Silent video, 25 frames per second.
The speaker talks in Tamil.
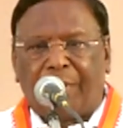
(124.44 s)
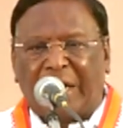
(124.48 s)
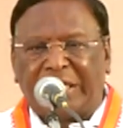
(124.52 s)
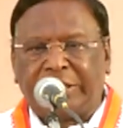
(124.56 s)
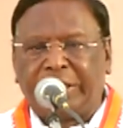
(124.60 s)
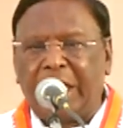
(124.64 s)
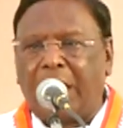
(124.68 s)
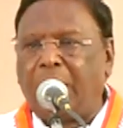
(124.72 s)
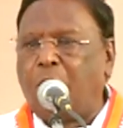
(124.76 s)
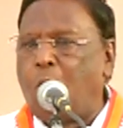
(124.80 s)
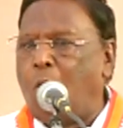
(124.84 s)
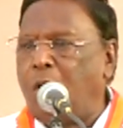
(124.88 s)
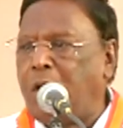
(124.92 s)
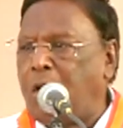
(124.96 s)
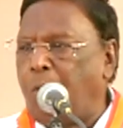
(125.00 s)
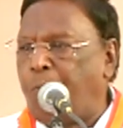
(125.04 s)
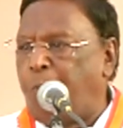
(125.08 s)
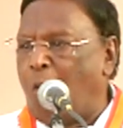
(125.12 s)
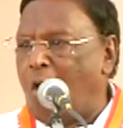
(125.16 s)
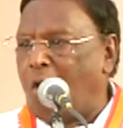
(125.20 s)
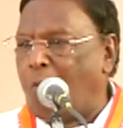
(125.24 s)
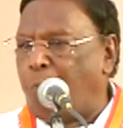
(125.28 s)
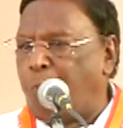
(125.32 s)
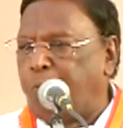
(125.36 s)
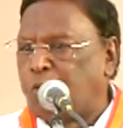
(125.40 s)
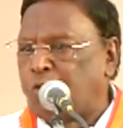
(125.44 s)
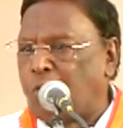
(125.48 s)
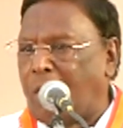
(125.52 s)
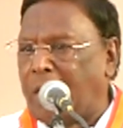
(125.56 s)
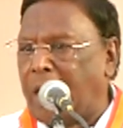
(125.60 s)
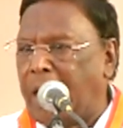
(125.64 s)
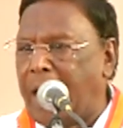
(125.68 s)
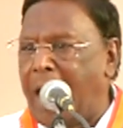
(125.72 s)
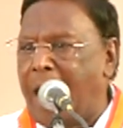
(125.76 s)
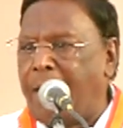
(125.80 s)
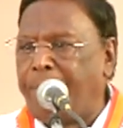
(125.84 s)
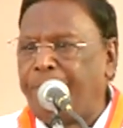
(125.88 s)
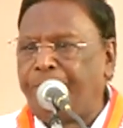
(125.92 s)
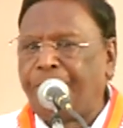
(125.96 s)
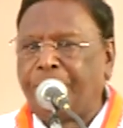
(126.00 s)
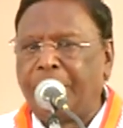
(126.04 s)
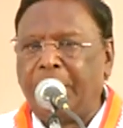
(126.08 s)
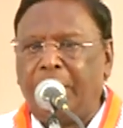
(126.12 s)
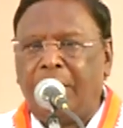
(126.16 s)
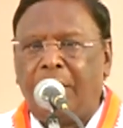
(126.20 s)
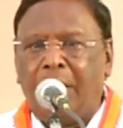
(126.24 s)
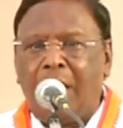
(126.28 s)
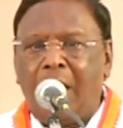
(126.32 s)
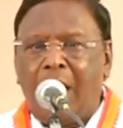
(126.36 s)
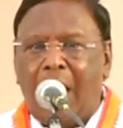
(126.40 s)
பச்சை கூட்டு சொல்லலாம்
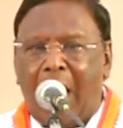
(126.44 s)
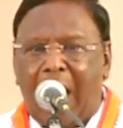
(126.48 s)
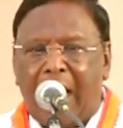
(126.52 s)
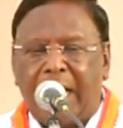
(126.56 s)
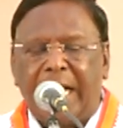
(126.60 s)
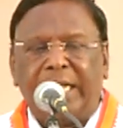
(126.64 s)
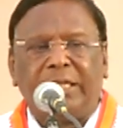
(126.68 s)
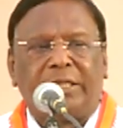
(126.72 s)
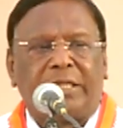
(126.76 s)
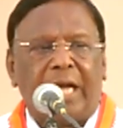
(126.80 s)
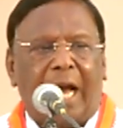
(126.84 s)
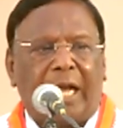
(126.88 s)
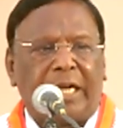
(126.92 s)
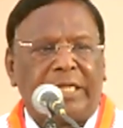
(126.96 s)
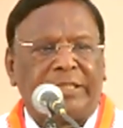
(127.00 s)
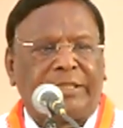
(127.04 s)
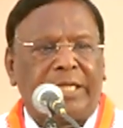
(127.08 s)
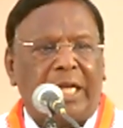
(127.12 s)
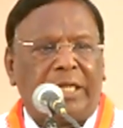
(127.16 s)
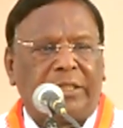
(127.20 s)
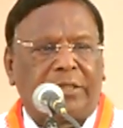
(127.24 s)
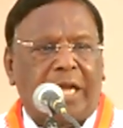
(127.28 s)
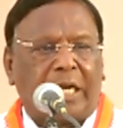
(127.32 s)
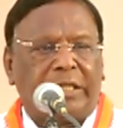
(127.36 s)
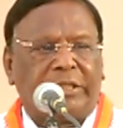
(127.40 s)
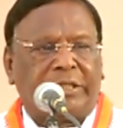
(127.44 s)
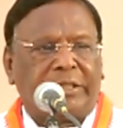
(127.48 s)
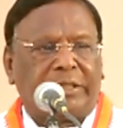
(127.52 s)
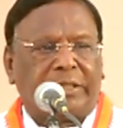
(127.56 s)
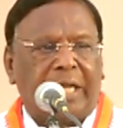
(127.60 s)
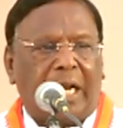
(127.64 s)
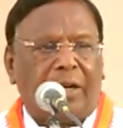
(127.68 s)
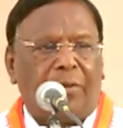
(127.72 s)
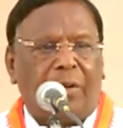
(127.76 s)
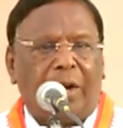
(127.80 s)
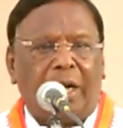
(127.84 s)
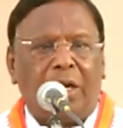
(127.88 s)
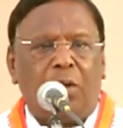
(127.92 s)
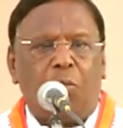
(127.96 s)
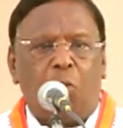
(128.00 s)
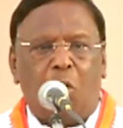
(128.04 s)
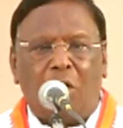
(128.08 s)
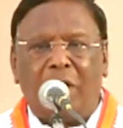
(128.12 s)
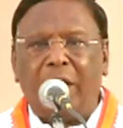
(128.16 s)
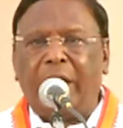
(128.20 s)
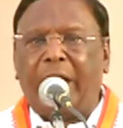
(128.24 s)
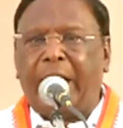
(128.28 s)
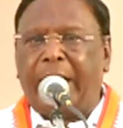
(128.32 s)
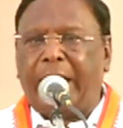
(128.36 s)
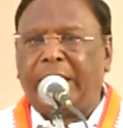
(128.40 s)
அனைத்து அரசியல் கட்சி தலைவர்களும்
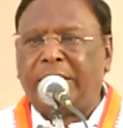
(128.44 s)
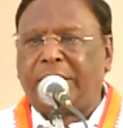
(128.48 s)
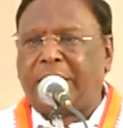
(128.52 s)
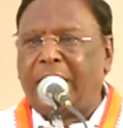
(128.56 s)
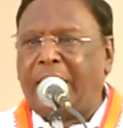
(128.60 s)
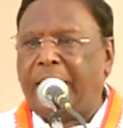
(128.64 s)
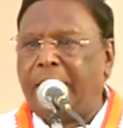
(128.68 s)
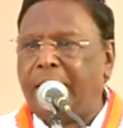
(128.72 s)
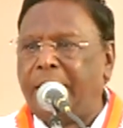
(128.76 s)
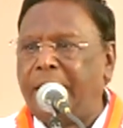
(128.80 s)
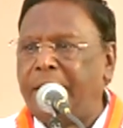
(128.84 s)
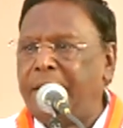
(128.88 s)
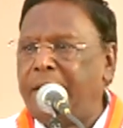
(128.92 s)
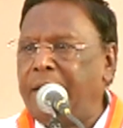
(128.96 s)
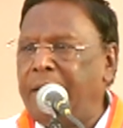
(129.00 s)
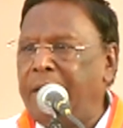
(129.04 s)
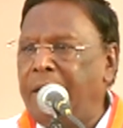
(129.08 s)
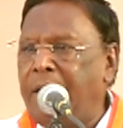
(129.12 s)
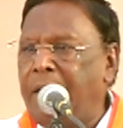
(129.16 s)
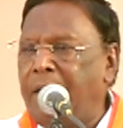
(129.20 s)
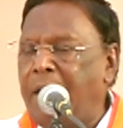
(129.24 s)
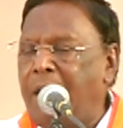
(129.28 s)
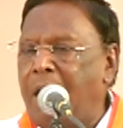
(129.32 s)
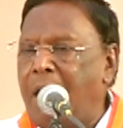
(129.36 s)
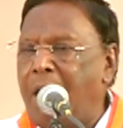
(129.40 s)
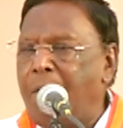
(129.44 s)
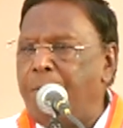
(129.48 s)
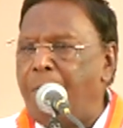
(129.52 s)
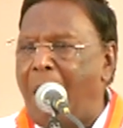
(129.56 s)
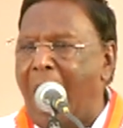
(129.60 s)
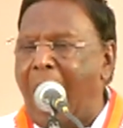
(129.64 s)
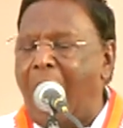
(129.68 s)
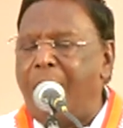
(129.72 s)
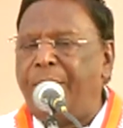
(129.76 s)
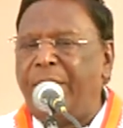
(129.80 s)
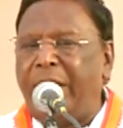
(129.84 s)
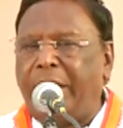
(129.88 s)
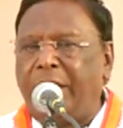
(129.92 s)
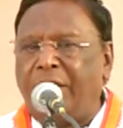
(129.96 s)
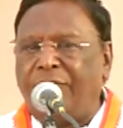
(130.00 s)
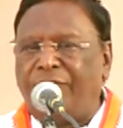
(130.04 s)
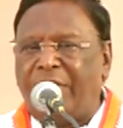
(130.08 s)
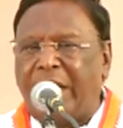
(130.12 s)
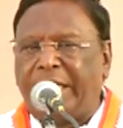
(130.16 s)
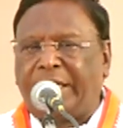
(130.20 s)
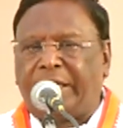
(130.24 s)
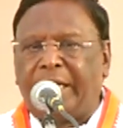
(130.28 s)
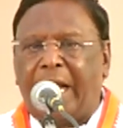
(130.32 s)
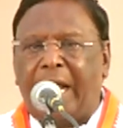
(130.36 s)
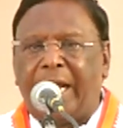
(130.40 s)
ஒருங்கிணைத்து
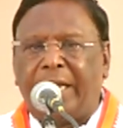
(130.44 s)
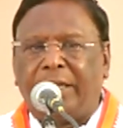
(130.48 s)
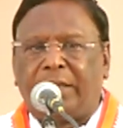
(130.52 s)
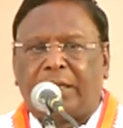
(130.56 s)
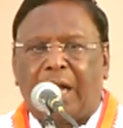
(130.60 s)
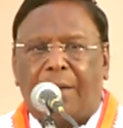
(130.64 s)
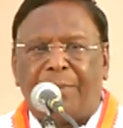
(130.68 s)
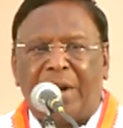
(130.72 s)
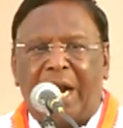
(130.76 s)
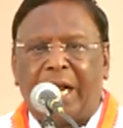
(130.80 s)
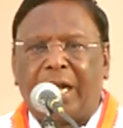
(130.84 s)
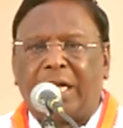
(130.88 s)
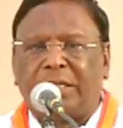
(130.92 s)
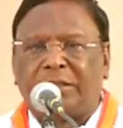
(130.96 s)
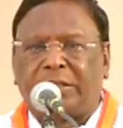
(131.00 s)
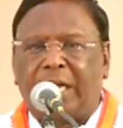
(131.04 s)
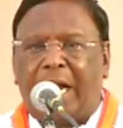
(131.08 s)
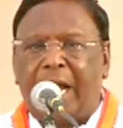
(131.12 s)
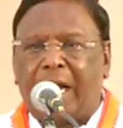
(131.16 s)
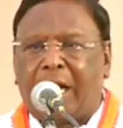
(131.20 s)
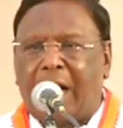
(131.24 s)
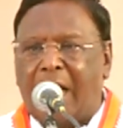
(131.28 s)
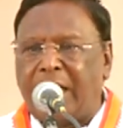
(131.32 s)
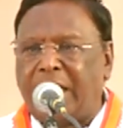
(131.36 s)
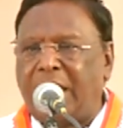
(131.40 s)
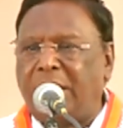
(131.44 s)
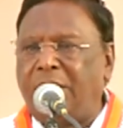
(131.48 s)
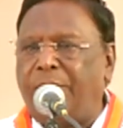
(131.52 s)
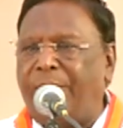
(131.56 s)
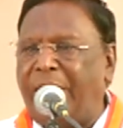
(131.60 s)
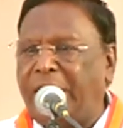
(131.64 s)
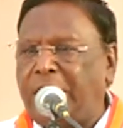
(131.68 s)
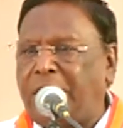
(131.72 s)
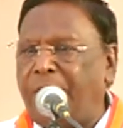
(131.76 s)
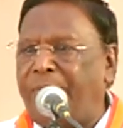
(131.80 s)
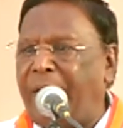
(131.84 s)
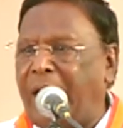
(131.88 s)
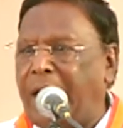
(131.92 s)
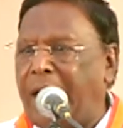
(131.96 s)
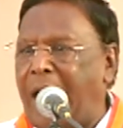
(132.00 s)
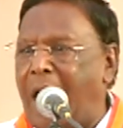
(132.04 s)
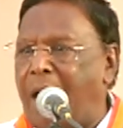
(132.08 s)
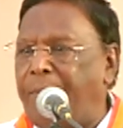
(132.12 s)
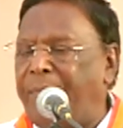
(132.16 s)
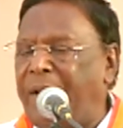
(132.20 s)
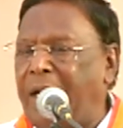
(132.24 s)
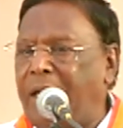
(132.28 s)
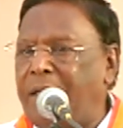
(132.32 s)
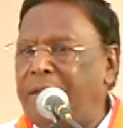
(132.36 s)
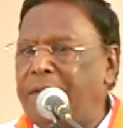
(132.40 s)
மாபெரும் வெற்றியை தமிழகத்திலே கண்டது
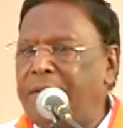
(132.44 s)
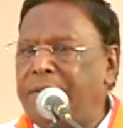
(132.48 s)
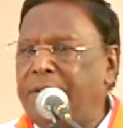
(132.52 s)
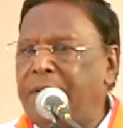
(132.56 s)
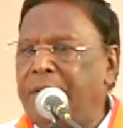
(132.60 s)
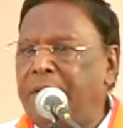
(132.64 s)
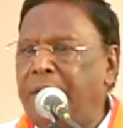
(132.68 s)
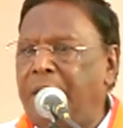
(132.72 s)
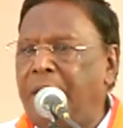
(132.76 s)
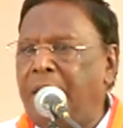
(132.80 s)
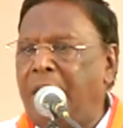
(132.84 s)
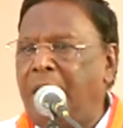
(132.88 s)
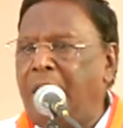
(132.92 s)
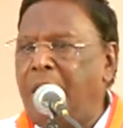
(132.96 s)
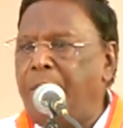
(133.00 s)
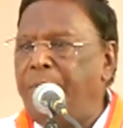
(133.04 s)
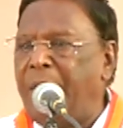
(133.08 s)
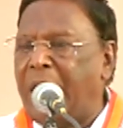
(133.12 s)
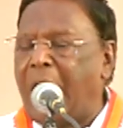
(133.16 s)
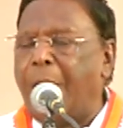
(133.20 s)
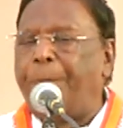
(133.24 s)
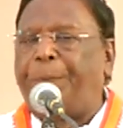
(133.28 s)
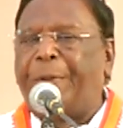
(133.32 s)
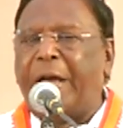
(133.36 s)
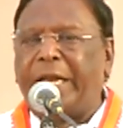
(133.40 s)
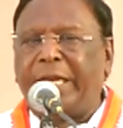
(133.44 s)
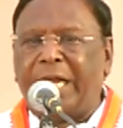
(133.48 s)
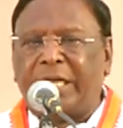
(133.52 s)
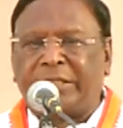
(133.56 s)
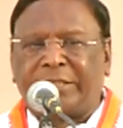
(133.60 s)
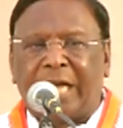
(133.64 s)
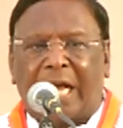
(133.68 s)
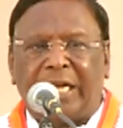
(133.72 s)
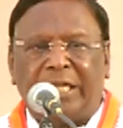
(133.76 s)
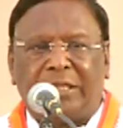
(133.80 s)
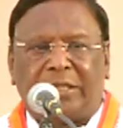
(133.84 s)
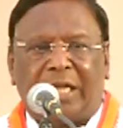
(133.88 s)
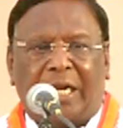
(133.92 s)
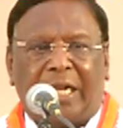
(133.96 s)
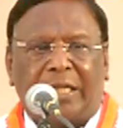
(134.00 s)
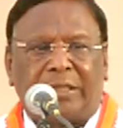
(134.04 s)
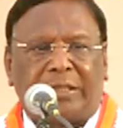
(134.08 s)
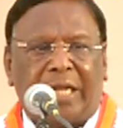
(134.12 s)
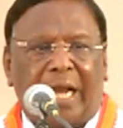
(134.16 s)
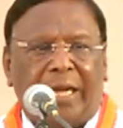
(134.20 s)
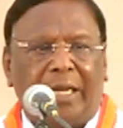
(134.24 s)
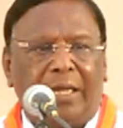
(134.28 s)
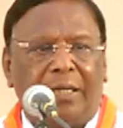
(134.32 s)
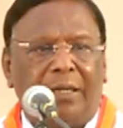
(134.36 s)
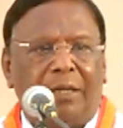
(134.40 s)
மட்டுமல்லாமல் மிகப்பெரிய
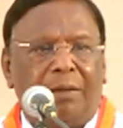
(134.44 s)
சரித்திரத்தை